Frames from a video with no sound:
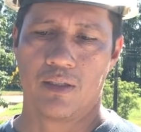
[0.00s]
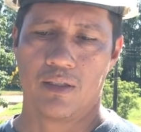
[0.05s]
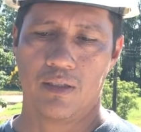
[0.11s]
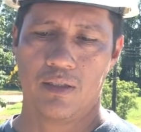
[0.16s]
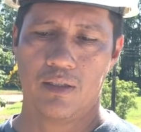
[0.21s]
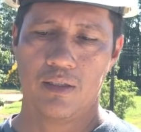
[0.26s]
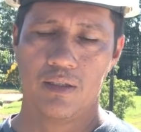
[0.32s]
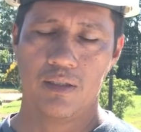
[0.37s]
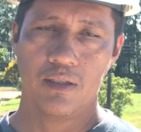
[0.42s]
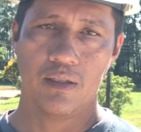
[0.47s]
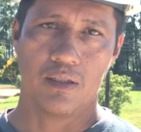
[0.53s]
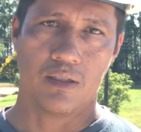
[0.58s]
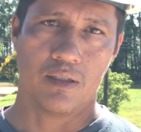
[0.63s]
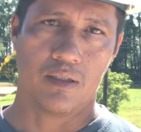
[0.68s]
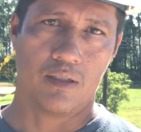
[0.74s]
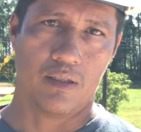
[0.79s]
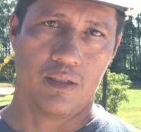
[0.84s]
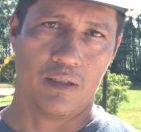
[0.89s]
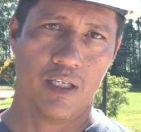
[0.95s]
E
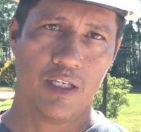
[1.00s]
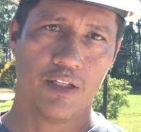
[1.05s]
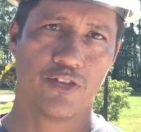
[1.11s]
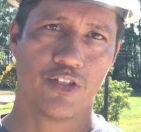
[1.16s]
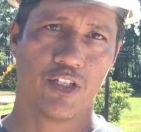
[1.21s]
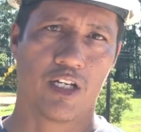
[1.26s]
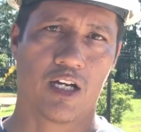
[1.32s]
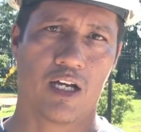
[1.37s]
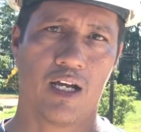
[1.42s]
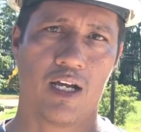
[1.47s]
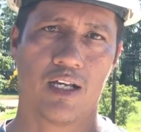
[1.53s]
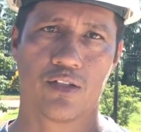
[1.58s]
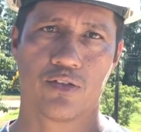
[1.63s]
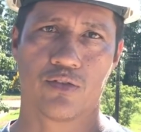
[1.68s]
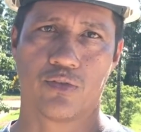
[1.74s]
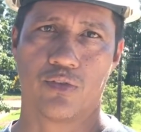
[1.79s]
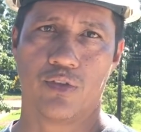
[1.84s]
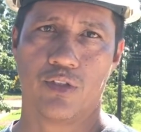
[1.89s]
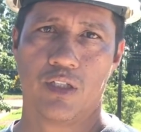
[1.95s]
nesse
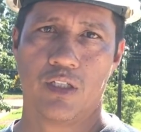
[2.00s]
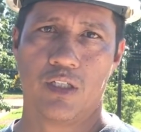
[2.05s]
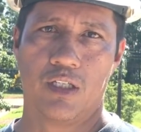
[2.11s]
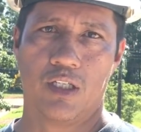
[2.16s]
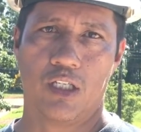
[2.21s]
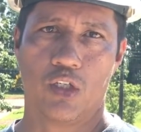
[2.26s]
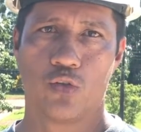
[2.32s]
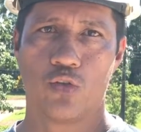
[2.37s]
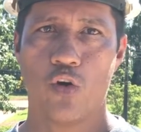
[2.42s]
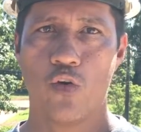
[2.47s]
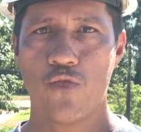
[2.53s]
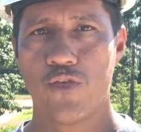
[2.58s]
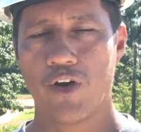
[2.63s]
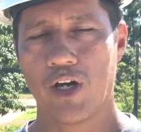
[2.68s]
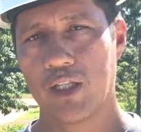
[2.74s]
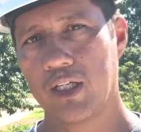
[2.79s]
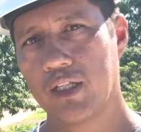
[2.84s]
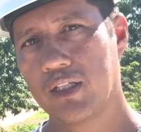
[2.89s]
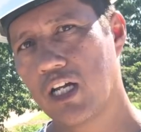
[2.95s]
caso eu não
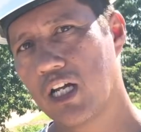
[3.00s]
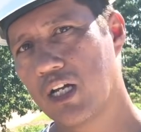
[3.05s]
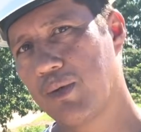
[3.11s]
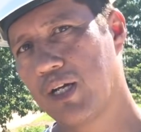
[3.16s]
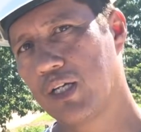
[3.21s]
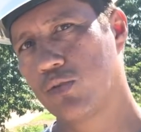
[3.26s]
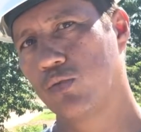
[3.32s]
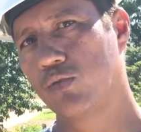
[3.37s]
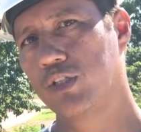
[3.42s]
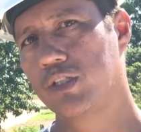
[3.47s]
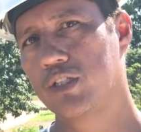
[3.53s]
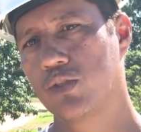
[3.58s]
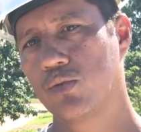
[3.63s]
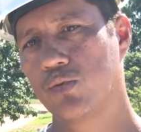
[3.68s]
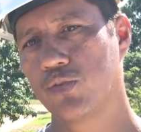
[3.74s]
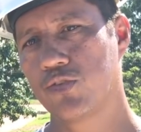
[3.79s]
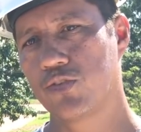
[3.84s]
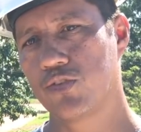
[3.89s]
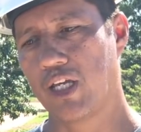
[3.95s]
falei da armadura de
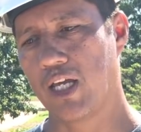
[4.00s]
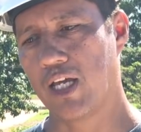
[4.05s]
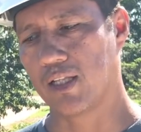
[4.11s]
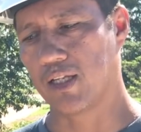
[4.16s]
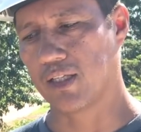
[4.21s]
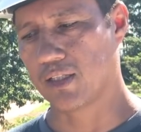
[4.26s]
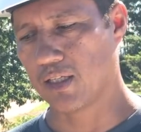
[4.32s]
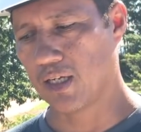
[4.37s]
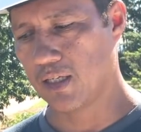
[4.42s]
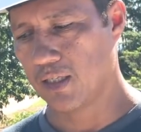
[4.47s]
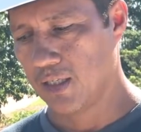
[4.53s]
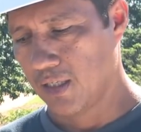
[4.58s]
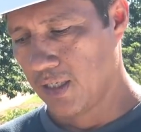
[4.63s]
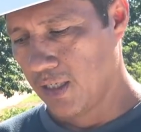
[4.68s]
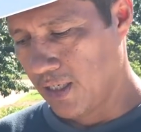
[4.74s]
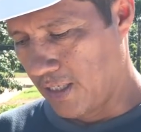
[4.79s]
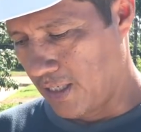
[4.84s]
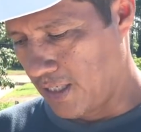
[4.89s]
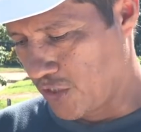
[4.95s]
costela, tá?
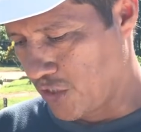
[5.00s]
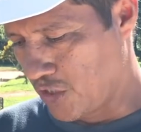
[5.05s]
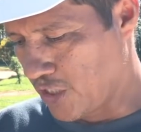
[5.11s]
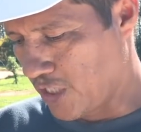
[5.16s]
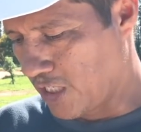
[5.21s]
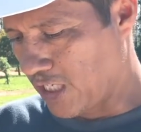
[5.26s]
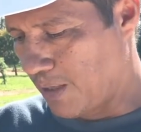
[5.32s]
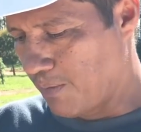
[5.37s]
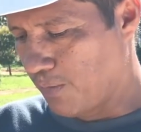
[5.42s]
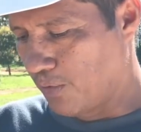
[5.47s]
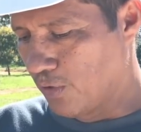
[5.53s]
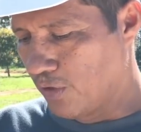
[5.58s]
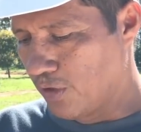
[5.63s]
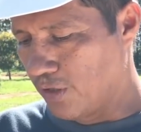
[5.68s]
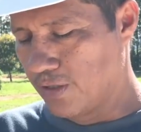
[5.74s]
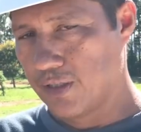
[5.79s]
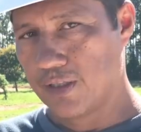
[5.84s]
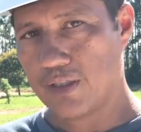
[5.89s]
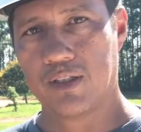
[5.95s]
A gente
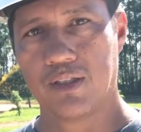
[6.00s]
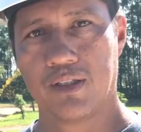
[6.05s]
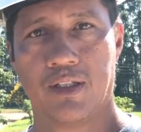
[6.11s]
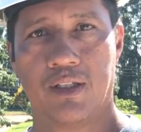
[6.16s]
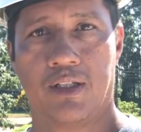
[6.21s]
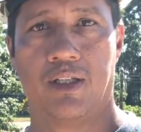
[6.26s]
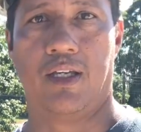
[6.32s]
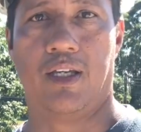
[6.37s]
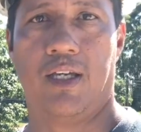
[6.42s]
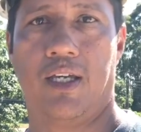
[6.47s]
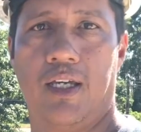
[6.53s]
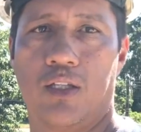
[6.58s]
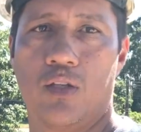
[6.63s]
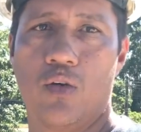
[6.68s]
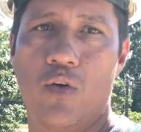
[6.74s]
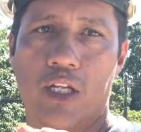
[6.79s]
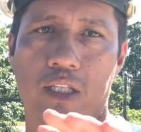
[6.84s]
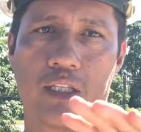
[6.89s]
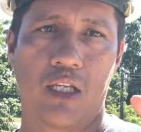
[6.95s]
acabou é,
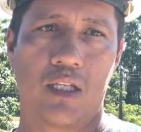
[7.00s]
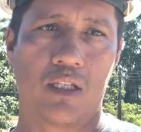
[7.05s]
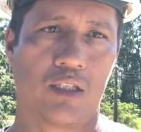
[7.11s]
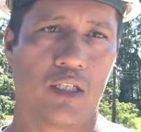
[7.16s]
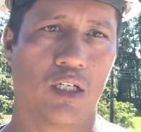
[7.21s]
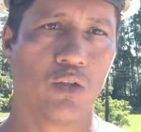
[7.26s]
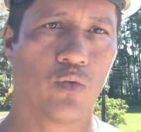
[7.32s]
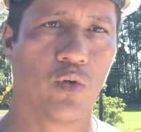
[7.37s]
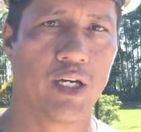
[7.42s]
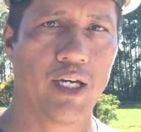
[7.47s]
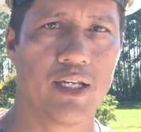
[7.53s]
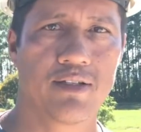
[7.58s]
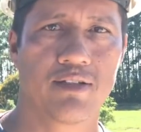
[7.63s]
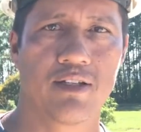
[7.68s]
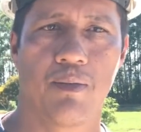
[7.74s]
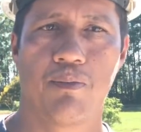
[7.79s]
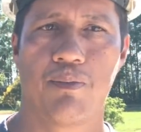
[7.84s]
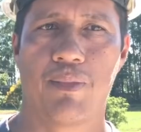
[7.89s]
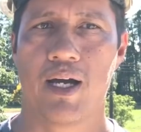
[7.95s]
não atentando a
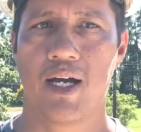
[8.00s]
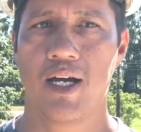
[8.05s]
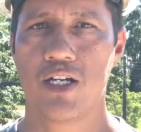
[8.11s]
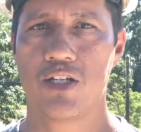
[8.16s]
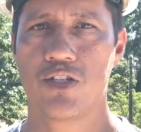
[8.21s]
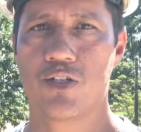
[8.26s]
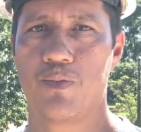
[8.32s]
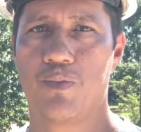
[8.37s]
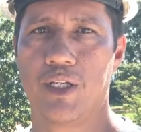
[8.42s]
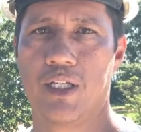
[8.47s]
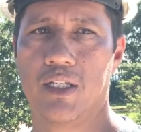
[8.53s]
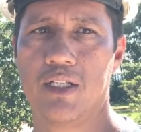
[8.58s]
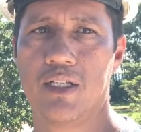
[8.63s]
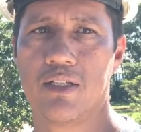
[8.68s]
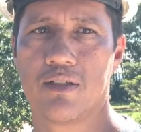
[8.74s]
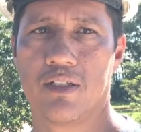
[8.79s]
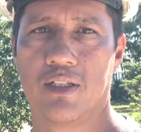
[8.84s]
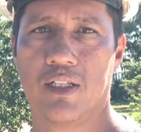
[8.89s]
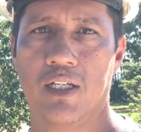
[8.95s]
essa parte,
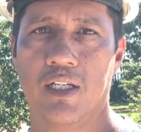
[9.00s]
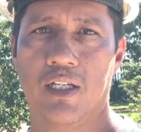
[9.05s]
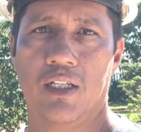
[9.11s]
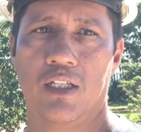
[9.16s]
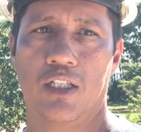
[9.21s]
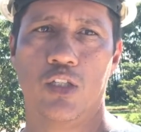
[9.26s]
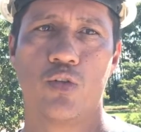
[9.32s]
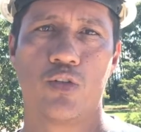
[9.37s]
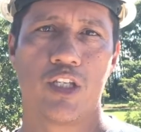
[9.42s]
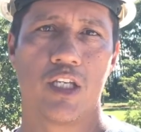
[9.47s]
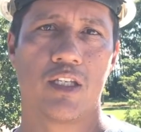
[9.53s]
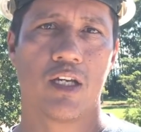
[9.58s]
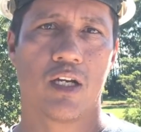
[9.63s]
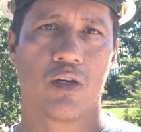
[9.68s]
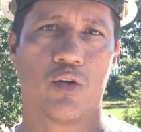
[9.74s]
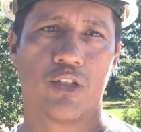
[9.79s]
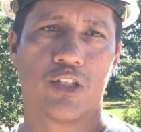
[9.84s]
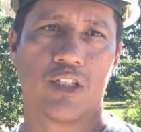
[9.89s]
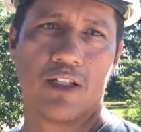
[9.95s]
beleza? E o que, que
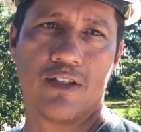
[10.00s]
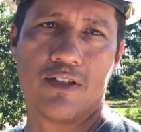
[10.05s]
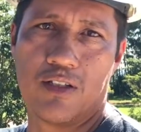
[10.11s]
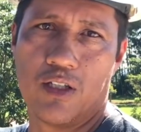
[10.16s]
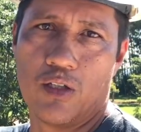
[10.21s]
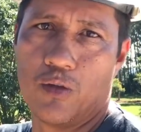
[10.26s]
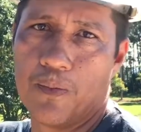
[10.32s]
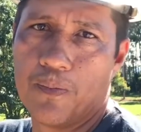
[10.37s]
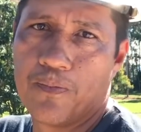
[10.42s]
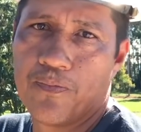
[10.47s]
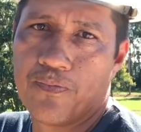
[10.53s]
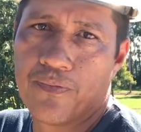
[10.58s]
aconteceu?